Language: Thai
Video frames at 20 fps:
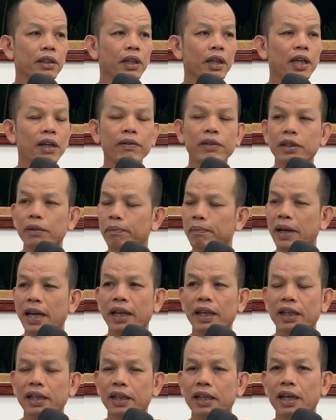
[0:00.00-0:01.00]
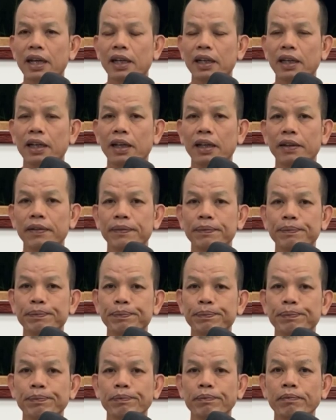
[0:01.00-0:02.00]
ที่แรกว่าสิไปคักๆล่ะ
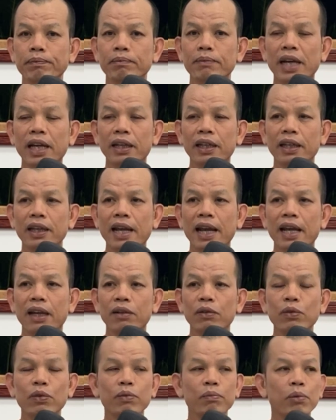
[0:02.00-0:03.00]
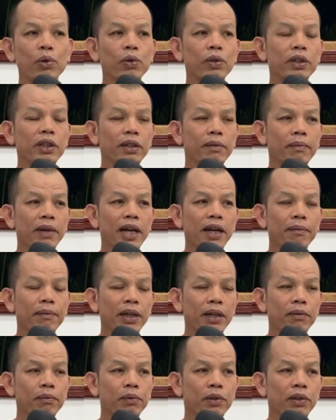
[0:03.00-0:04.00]
มานีนาลูกพูดขึ้นมา
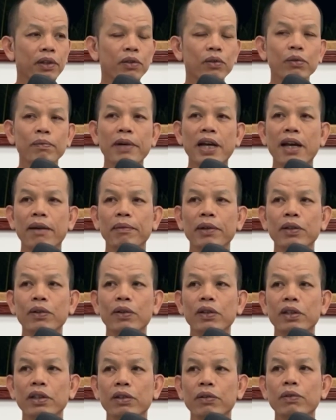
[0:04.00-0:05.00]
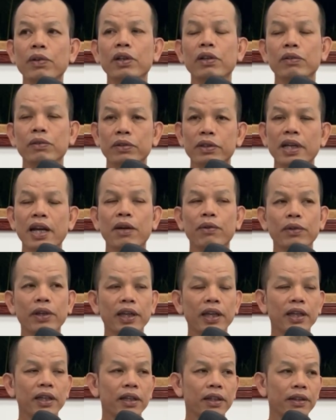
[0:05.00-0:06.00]
ผ่านเพราะคู่บาเป็นคนดีห่วงลูกสาว
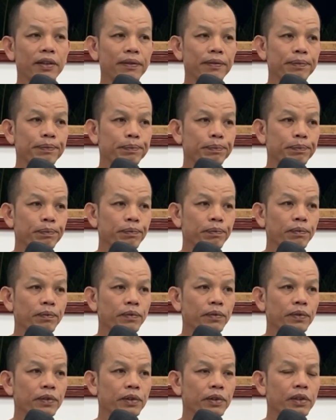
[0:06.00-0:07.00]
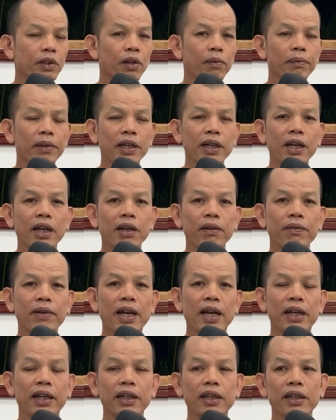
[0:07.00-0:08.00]
แห้งตอบเป็นข้าหลา
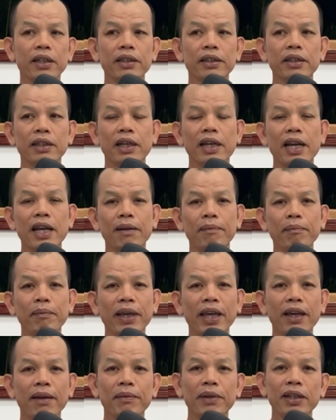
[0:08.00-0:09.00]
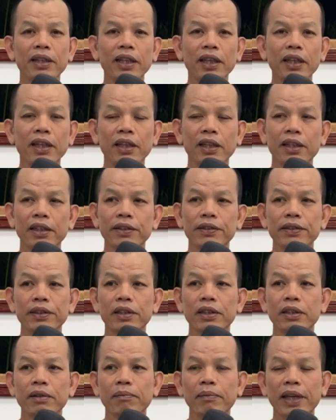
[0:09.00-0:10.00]
วานขนาดแม่มันตี
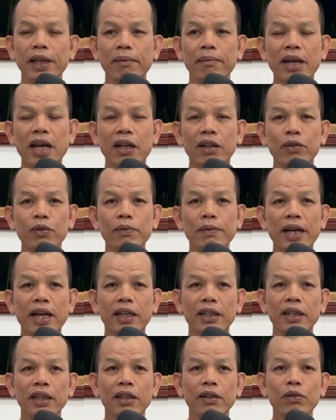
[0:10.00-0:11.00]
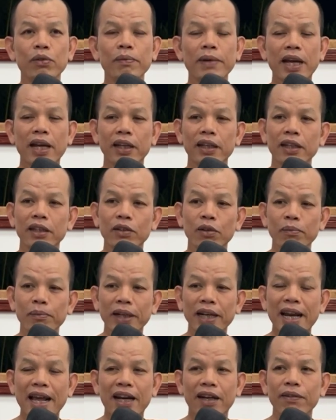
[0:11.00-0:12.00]
แม่บ้านคู่บาตีคู่บ่ายังต้อง
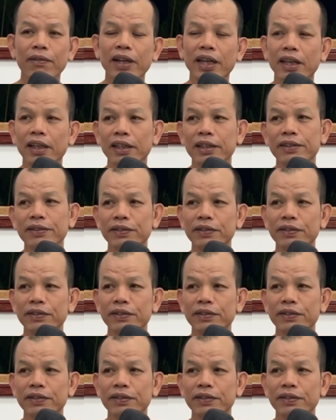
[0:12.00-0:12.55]
ไปหลัดไว้